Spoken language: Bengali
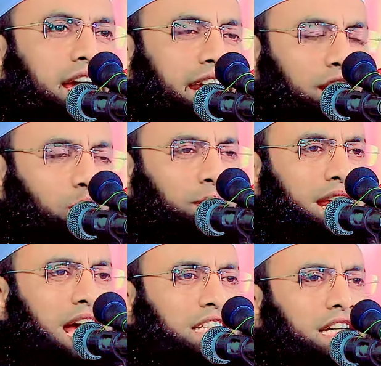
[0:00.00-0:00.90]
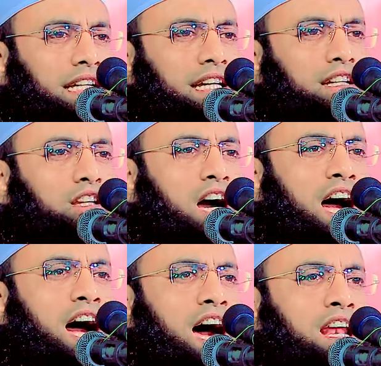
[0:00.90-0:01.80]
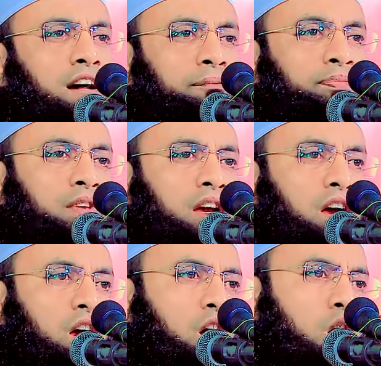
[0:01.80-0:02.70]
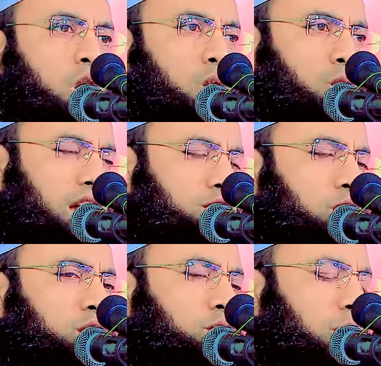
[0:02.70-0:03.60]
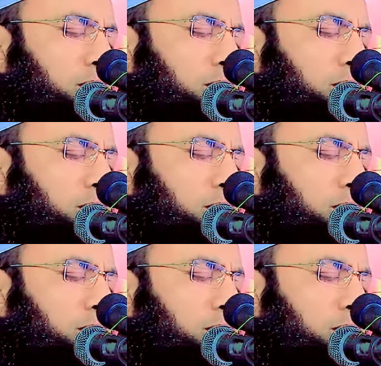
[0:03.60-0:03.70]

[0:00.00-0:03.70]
এর নবীর আশেকের দাল ওই ছোট্ট